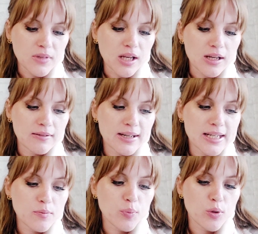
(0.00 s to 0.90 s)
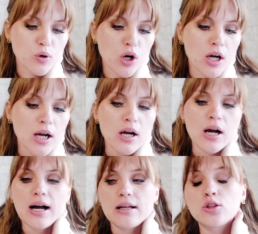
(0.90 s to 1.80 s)
говорим про
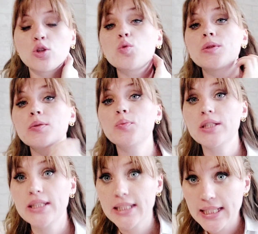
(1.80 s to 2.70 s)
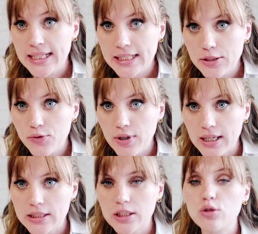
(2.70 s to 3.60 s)
трубноперитониальный
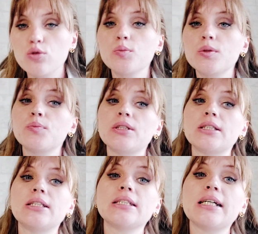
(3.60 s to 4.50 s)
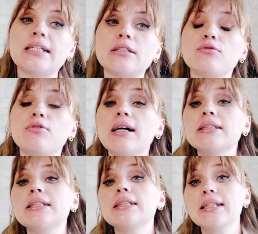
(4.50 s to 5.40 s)
фактор. Трубноперитониальный
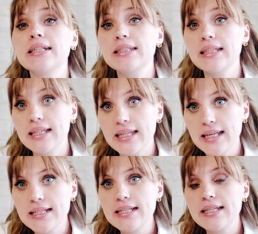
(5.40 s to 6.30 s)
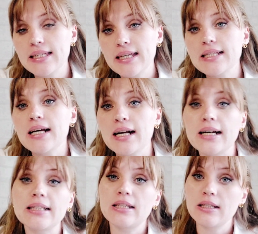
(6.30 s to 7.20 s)
фактор – это если есть
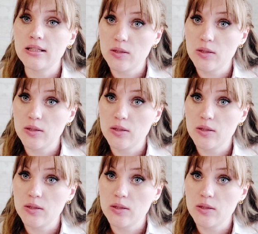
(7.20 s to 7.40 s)
какая-то